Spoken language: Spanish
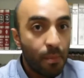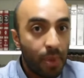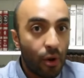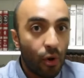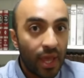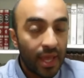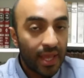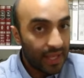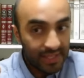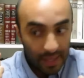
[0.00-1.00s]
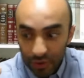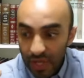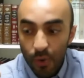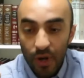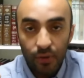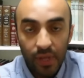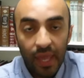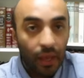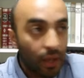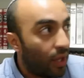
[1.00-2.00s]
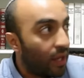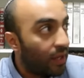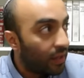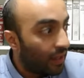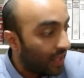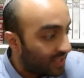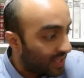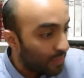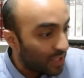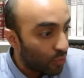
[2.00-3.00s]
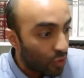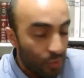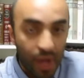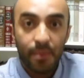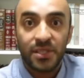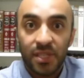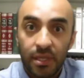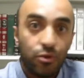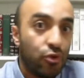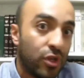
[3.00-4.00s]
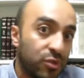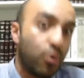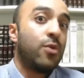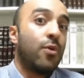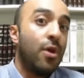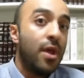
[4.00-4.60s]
pero estamos de acuerdo que el extremismo como de Hamas no es bueno.